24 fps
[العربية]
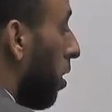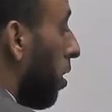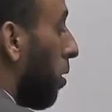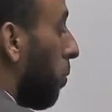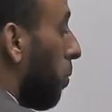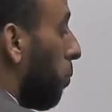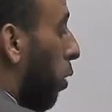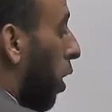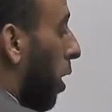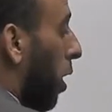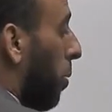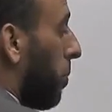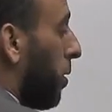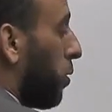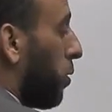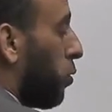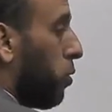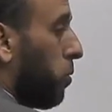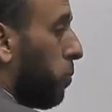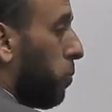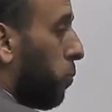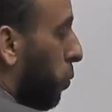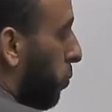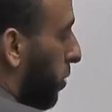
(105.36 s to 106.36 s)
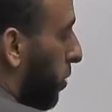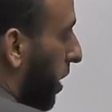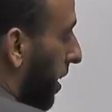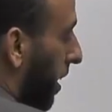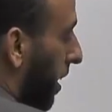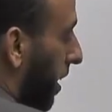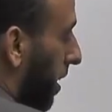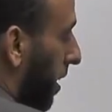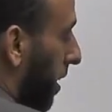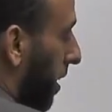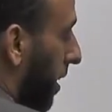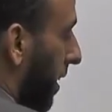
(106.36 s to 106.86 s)
محمد مبتدا
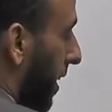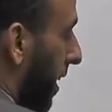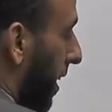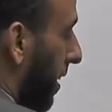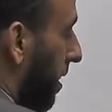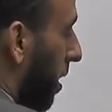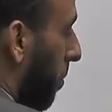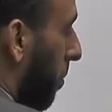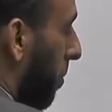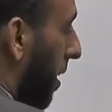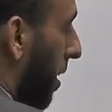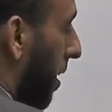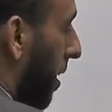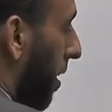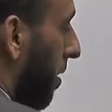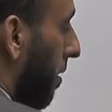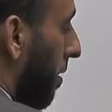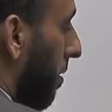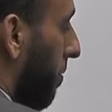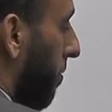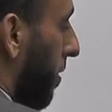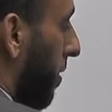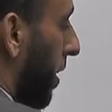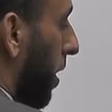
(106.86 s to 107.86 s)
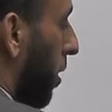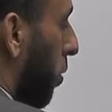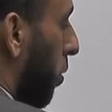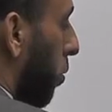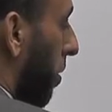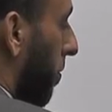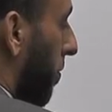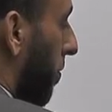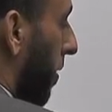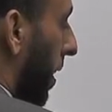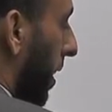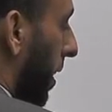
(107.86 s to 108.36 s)
كتب فعل
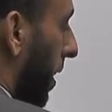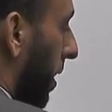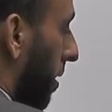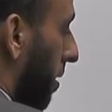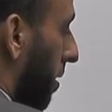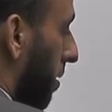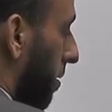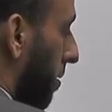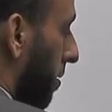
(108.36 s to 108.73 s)
وفاعل